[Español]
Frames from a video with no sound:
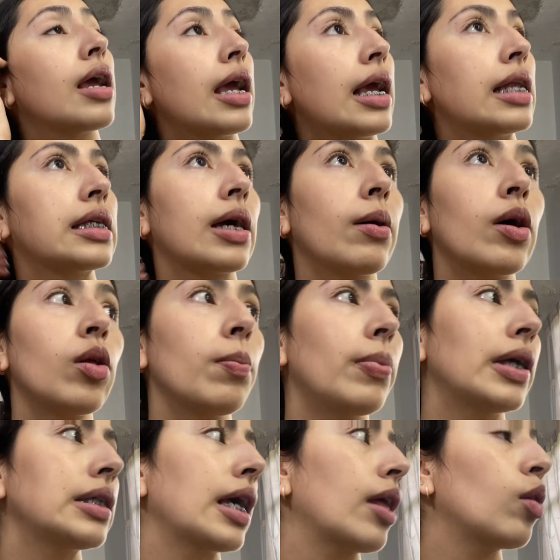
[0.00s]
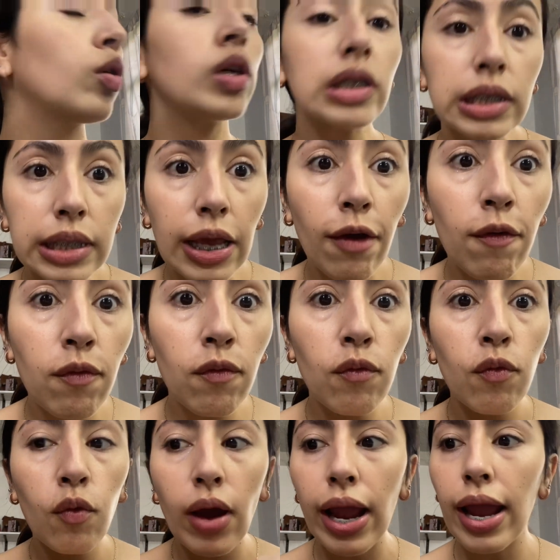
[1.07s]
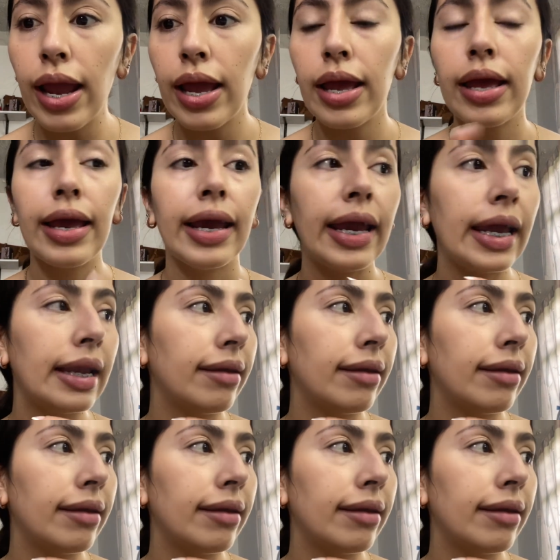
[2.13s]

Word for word: El sábado pasado se fue el